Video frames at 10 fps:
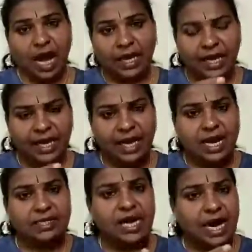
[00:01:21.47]
அங்க என்ன
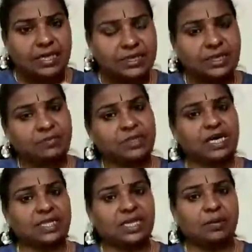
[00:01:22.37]
ஆகுது அழுத்தம் வந்து
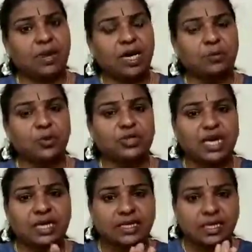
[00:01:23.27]
அதிகமாகும் பொழுது
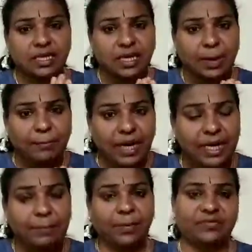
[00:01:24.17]
அங்க
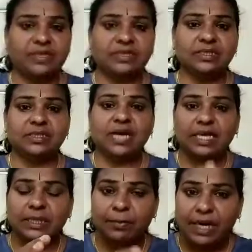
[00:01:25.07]
மடிப்பு விழுந்து
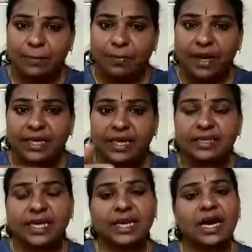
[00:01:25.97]
அந்த மடிப்புல
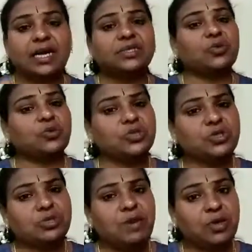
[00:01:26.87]
இருந்து என்ன ஆகுது கொஞ்சம்
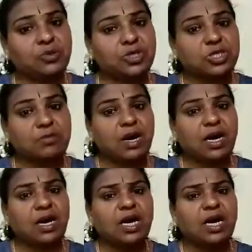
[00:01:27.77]
கொஞ்சமா கொஞ்சம் கொஞ்சமா